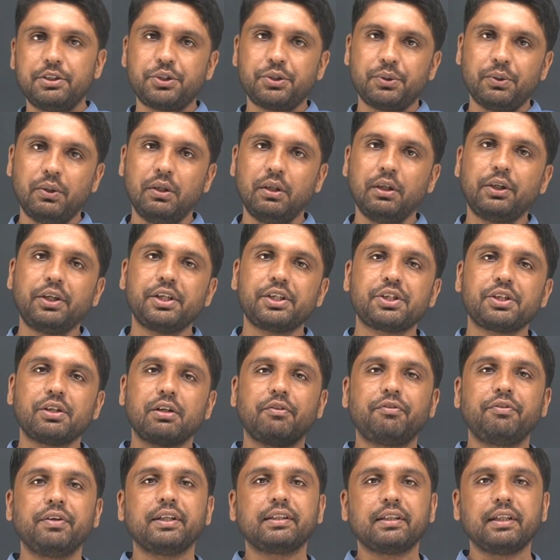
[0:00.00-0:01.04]
जो लोकेशन
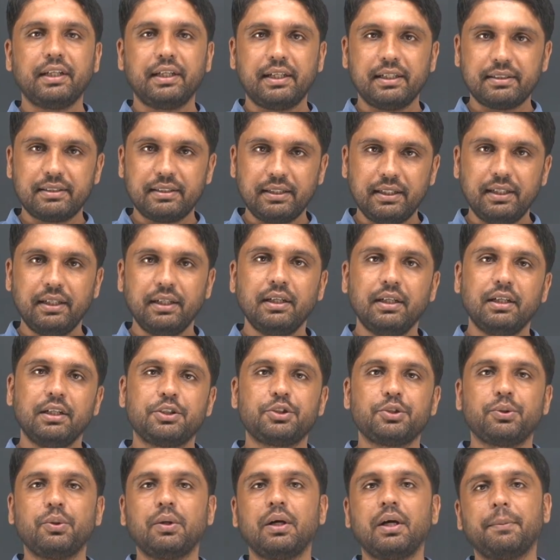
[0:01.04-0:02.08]
ऑफ एक तरीके से
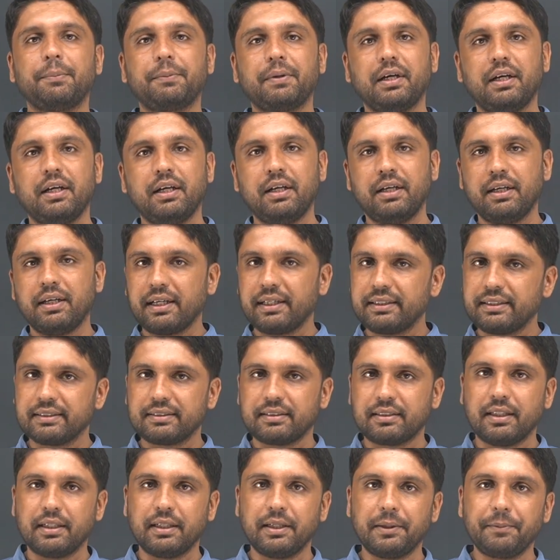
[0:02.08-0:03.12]
जो आपका
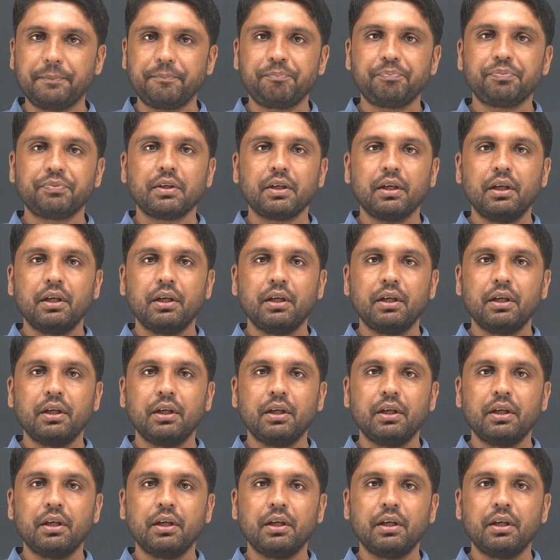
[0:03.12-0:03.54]
राजस्थान है